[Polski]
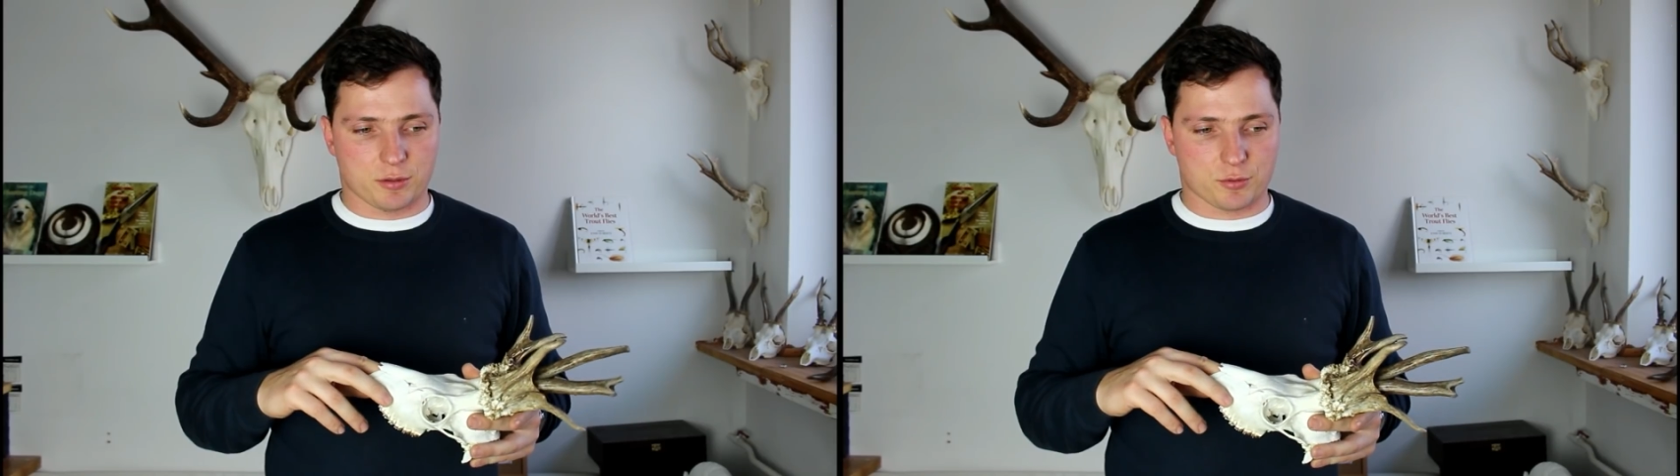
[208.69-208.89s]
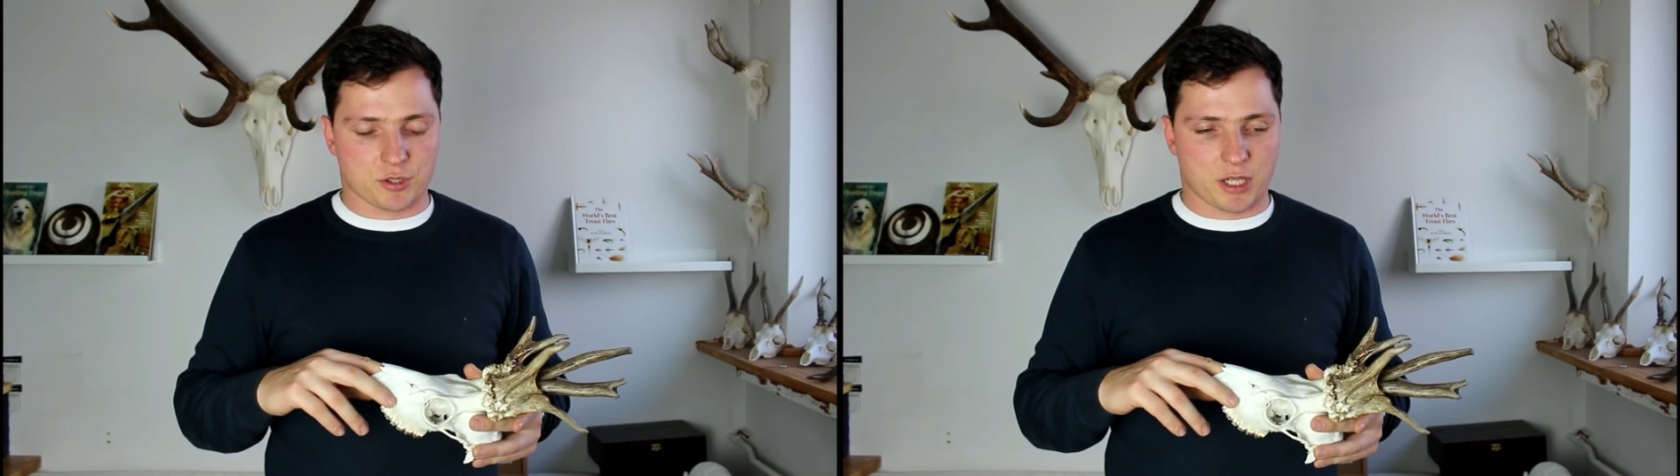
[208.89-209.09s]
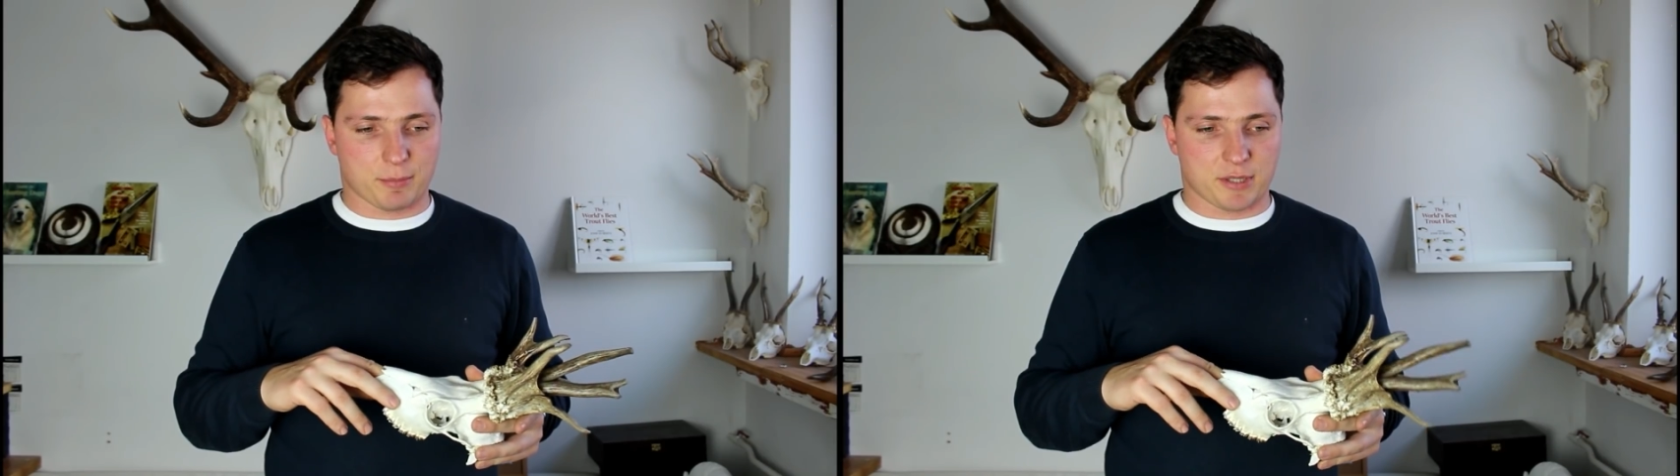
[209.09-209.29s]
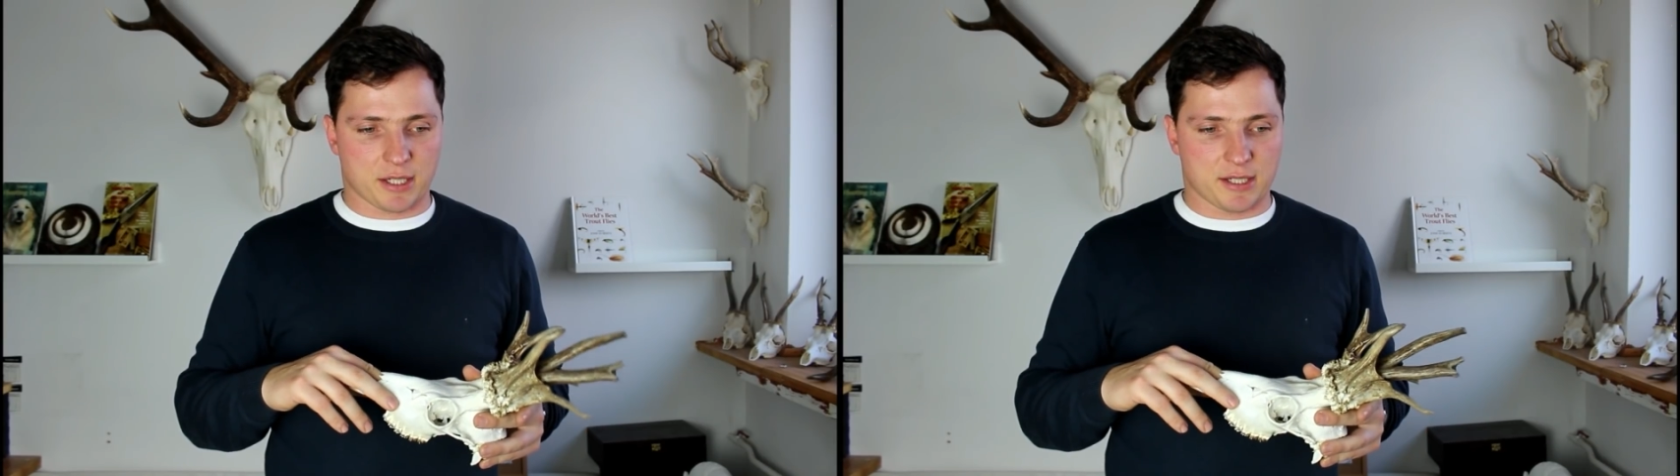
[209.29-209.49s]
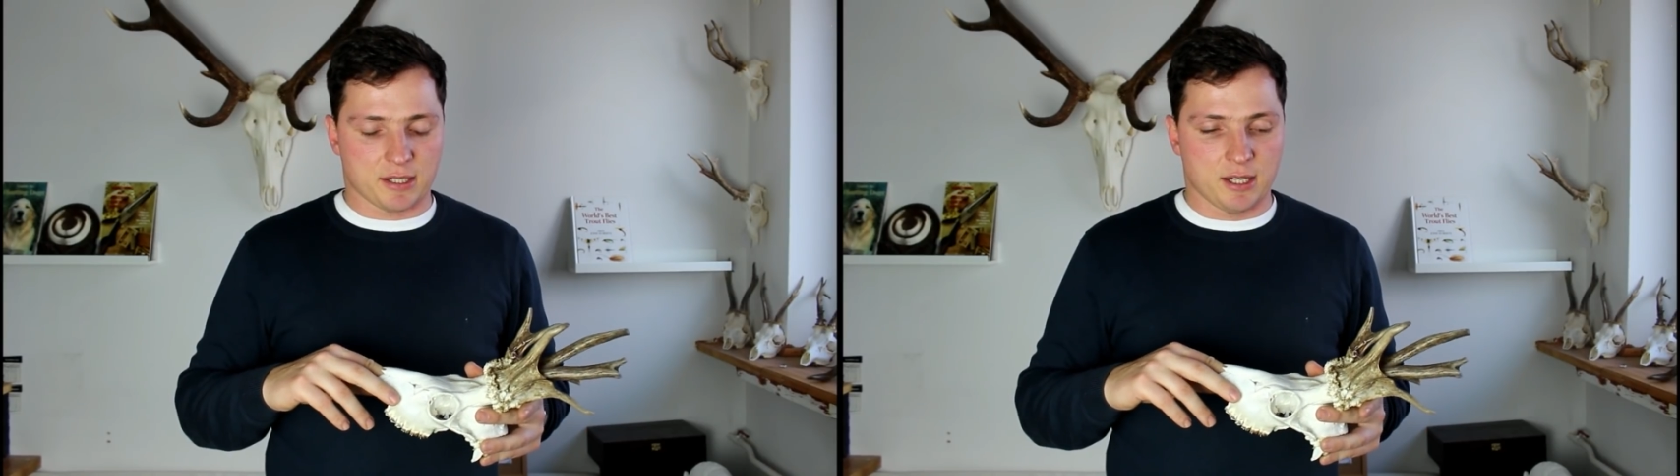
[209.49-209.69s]
duży jakby
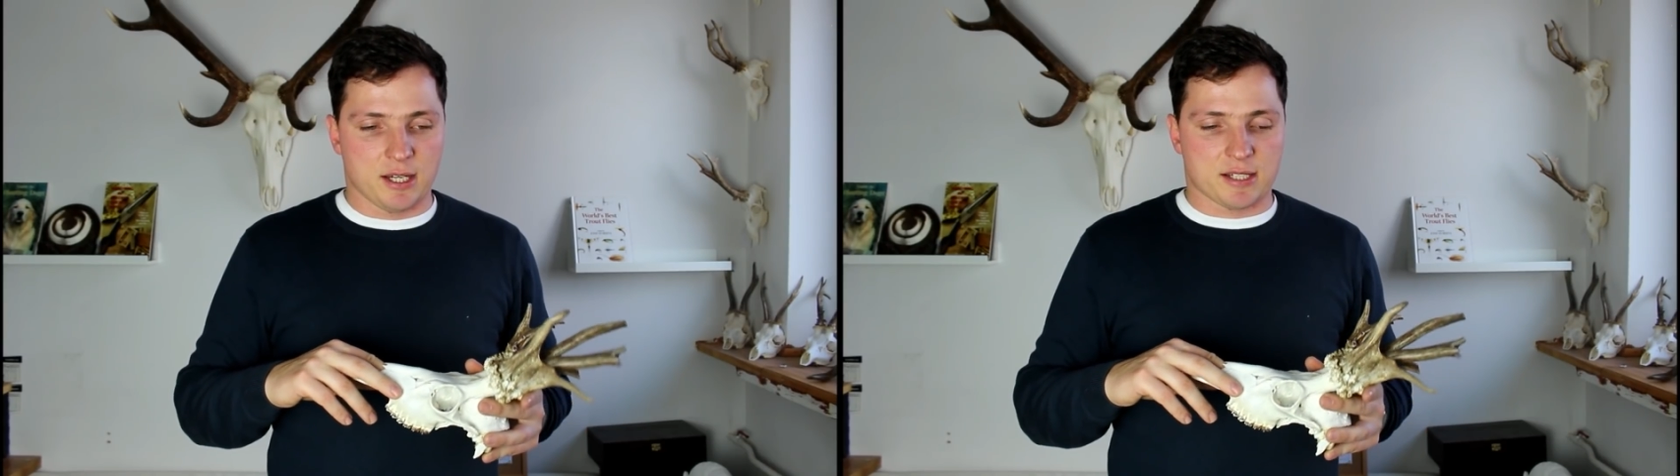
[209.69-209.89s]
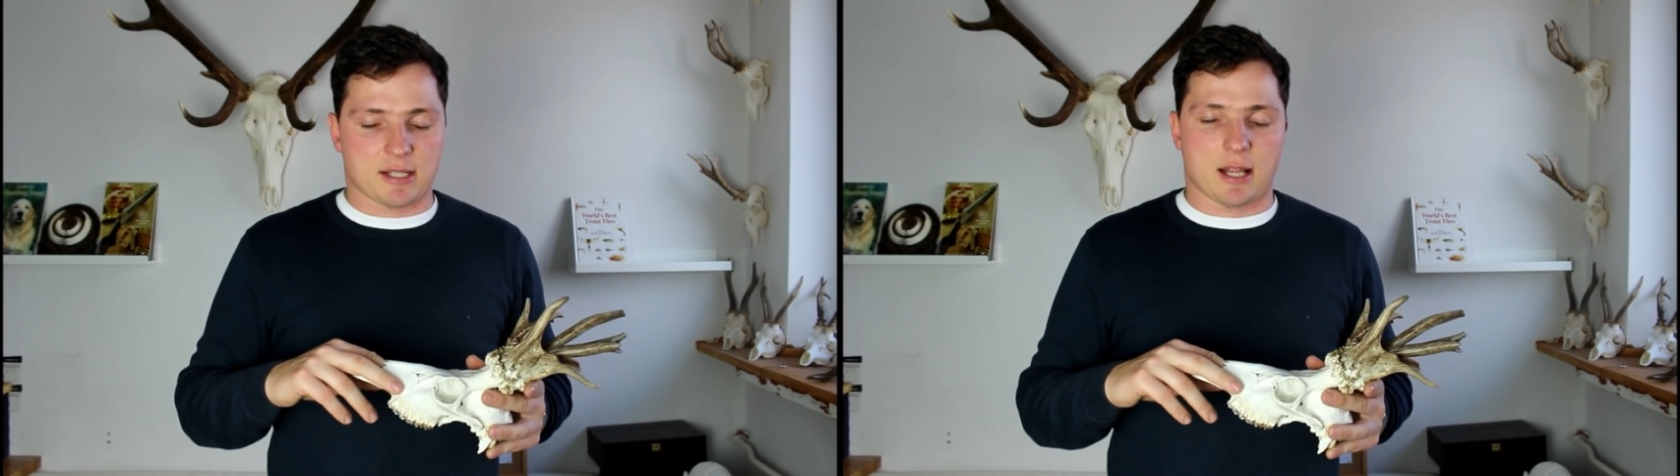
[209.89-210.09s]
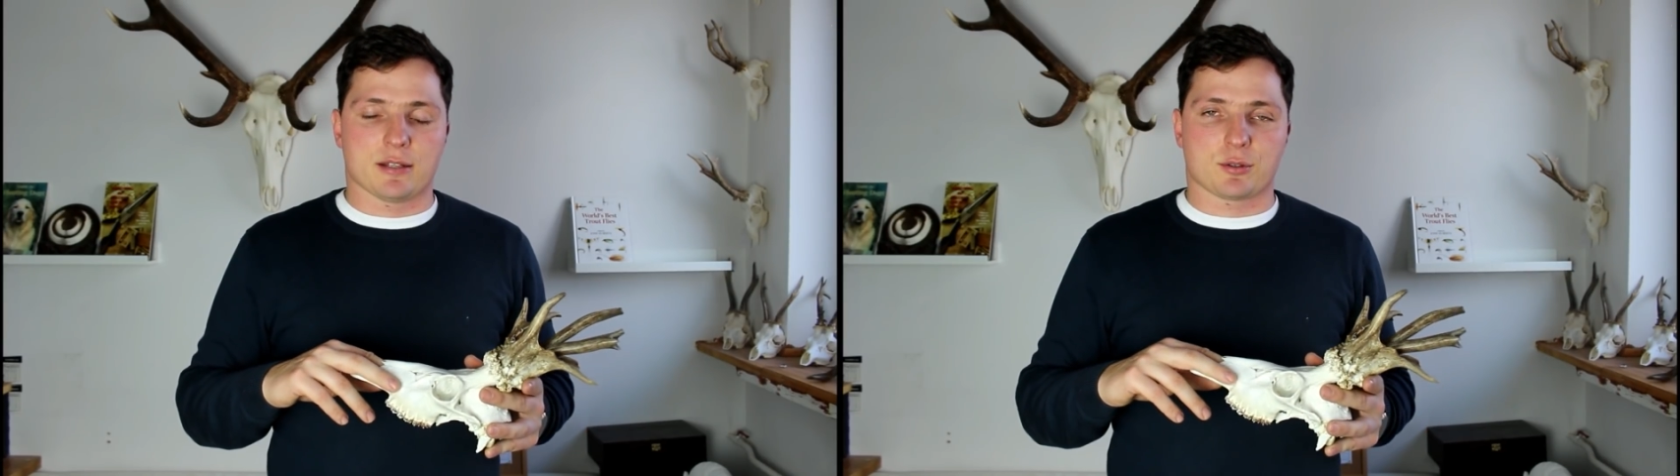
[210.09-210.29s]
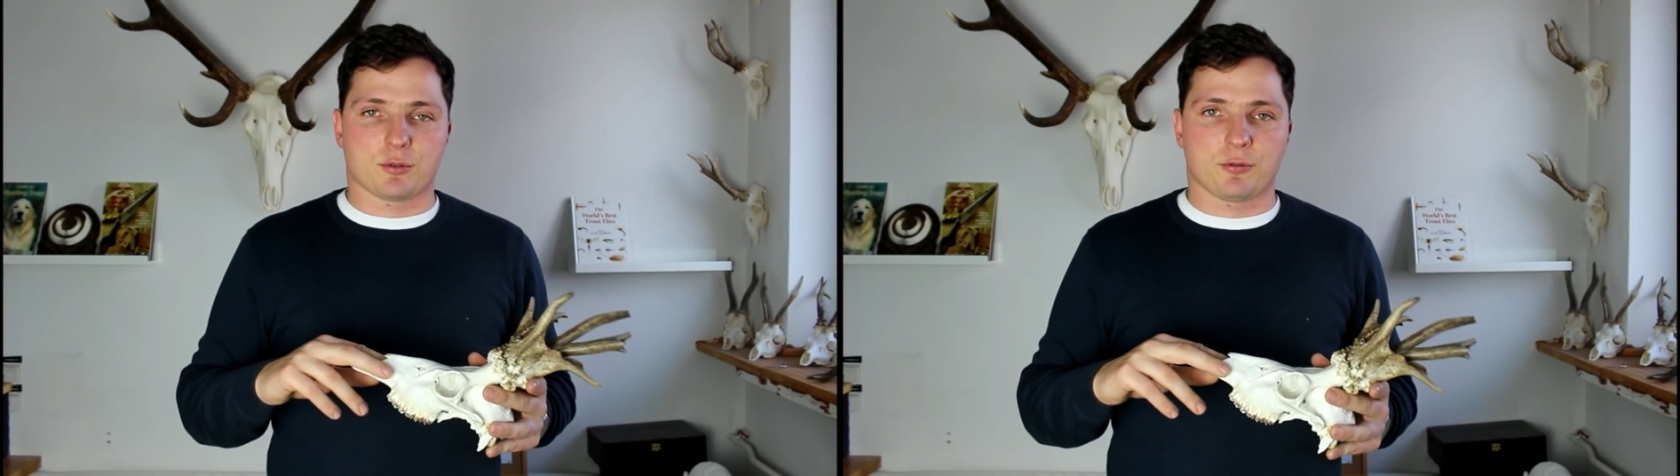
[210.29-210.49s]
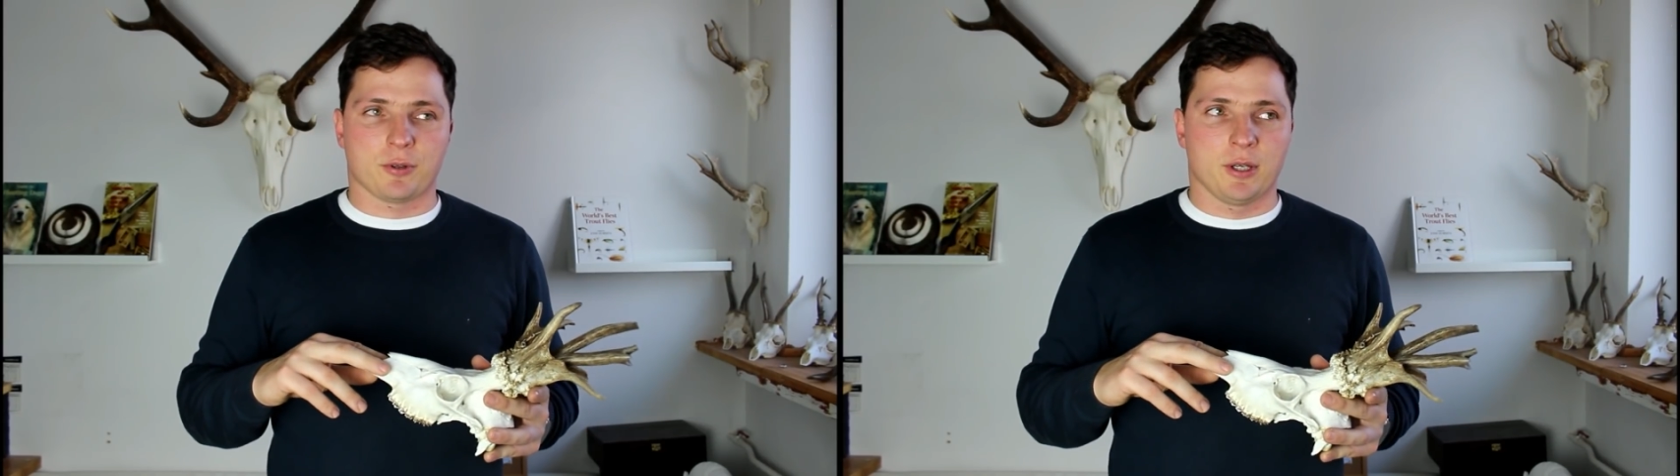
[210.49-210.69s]
taki zalany
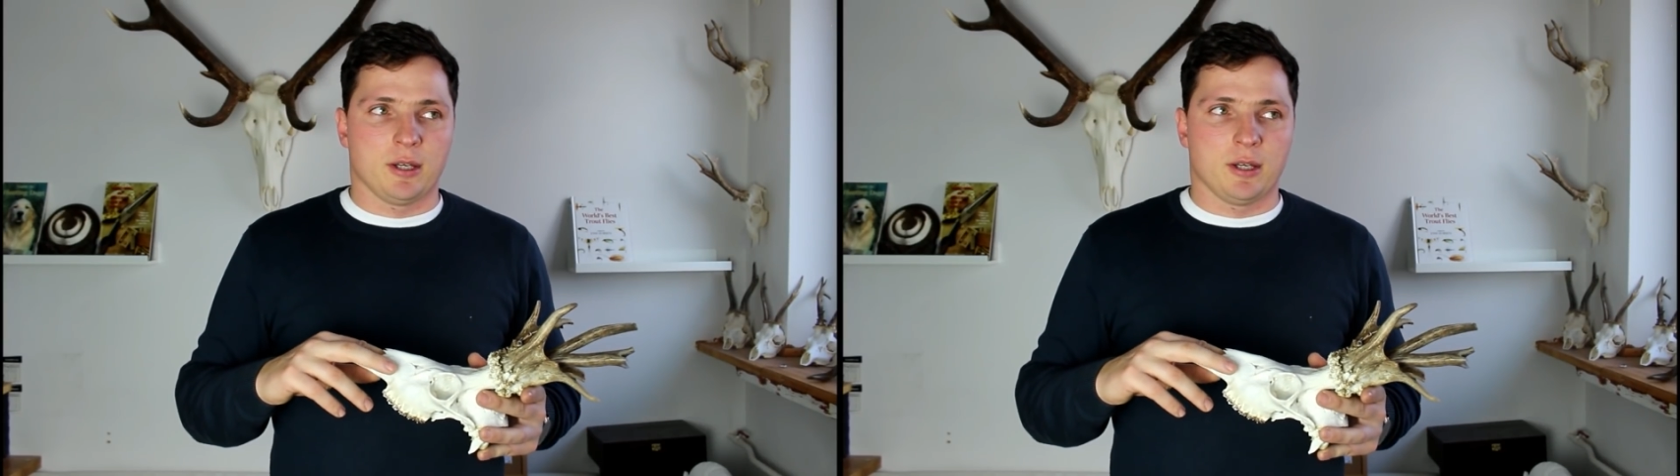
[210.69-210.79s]
rów,